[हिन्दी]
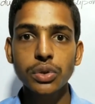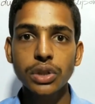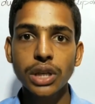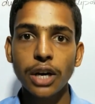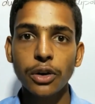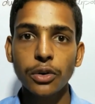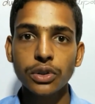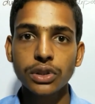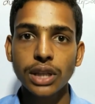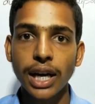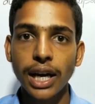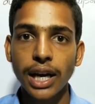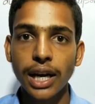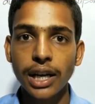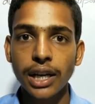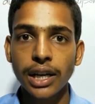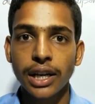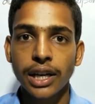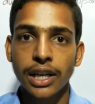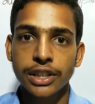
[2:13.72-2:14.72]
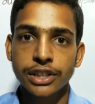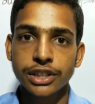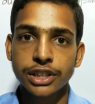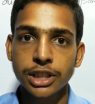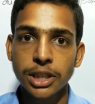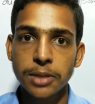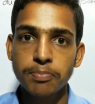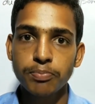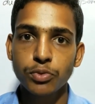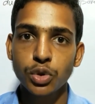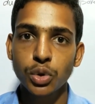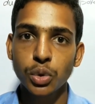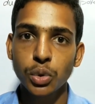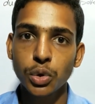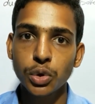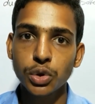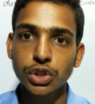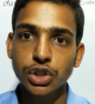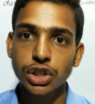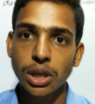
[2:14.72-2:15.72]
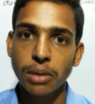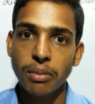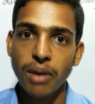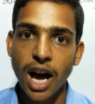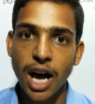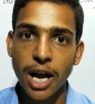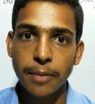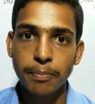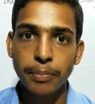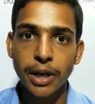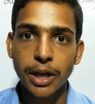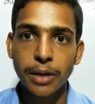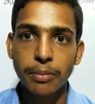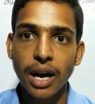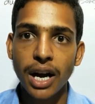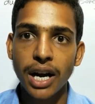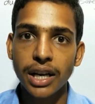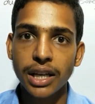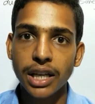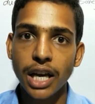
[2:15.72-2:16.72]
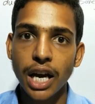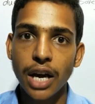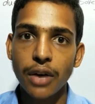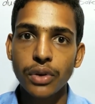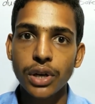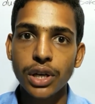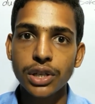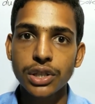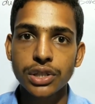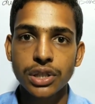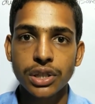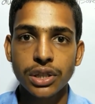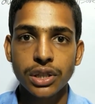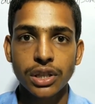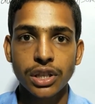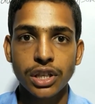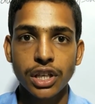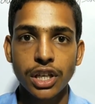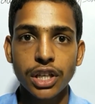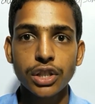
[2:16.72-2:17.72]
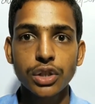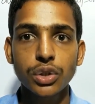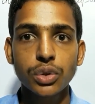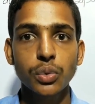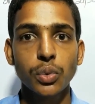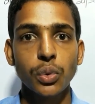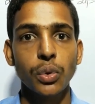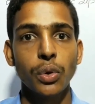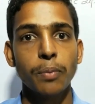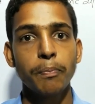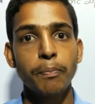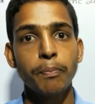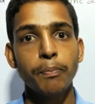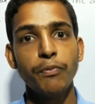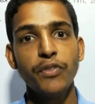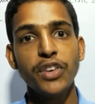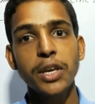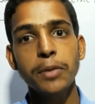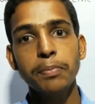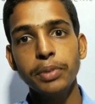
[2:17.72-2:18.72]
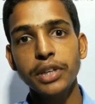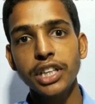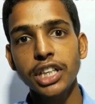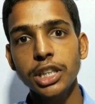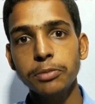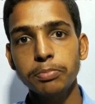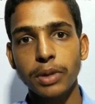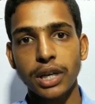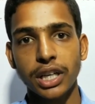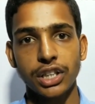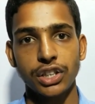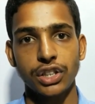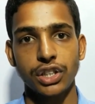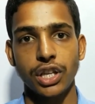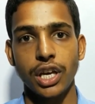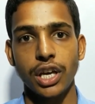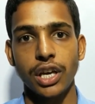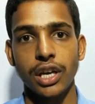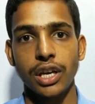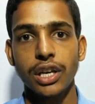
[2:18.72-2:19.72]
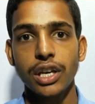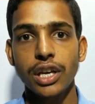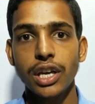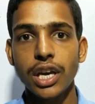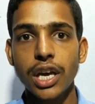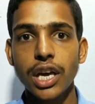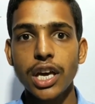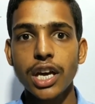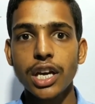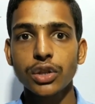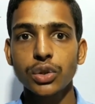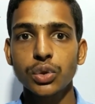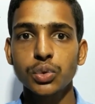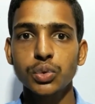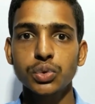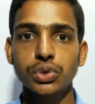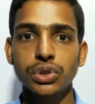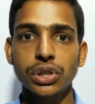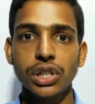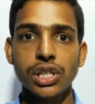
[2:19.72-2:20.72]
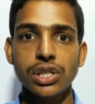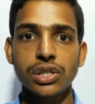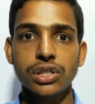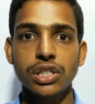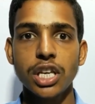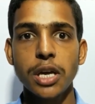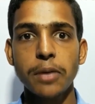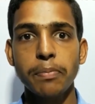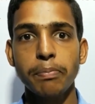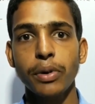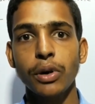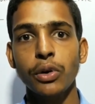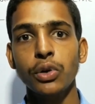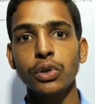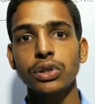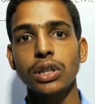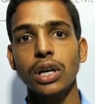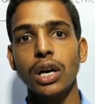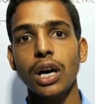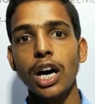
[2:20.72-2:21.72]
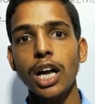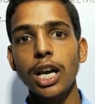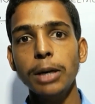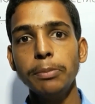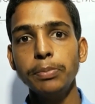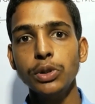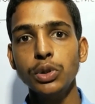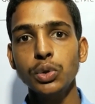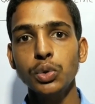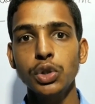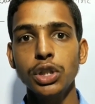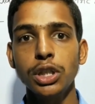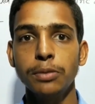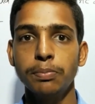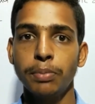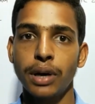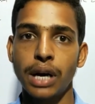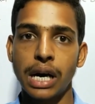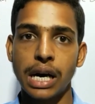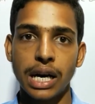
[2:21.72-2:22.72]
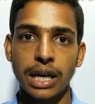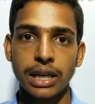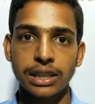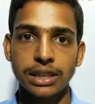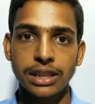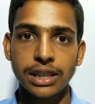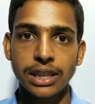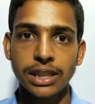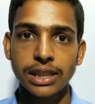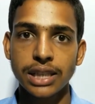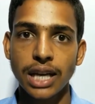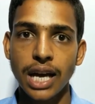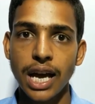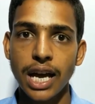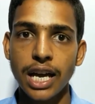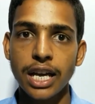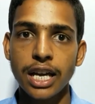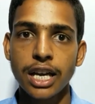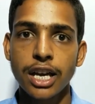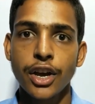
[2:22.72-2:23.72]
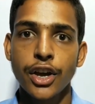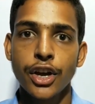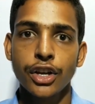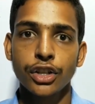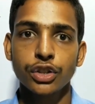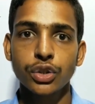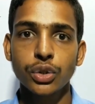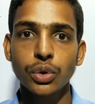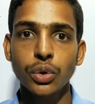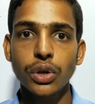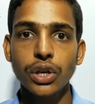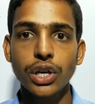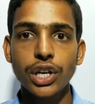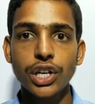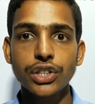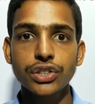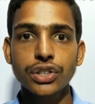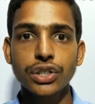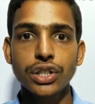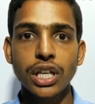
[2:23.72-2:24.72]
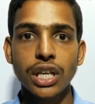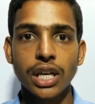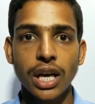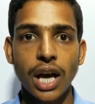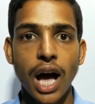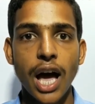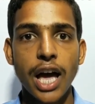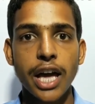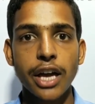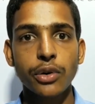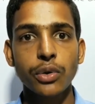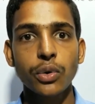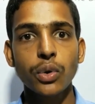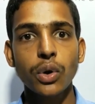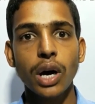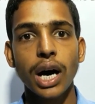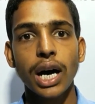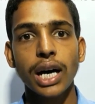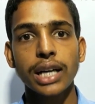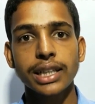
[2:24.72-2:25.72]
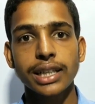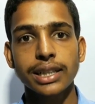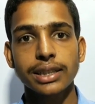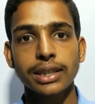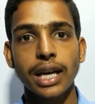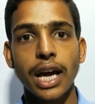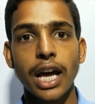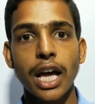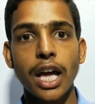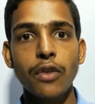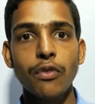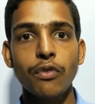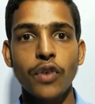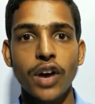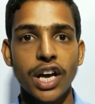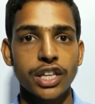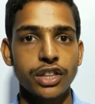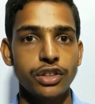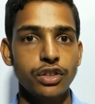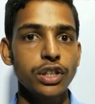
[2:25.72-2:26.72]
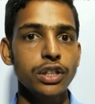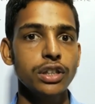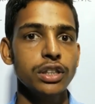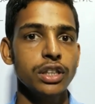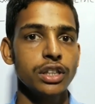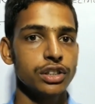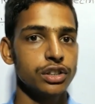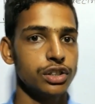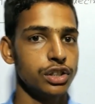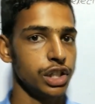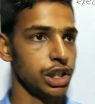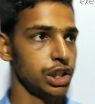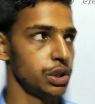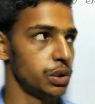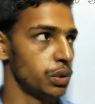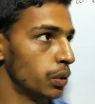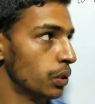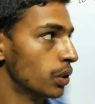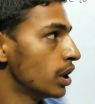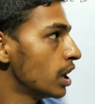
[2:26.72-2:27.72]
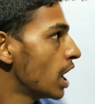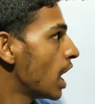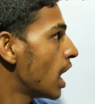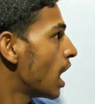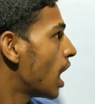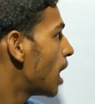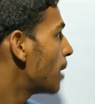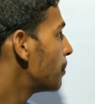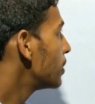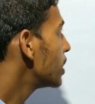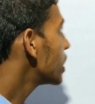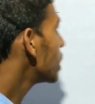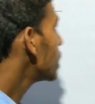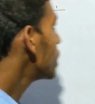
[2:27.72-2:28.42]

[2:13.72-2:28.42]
क्या होता है जब दो समान परिमाण के आवेश किंतु विपरीत प्रकृति के एक दूसरे से बहुत अल्प दूरी पर रख दिए जाएं तो इस निकाय को कहा जाता है वैद्युत दिध्रुव हमें क्या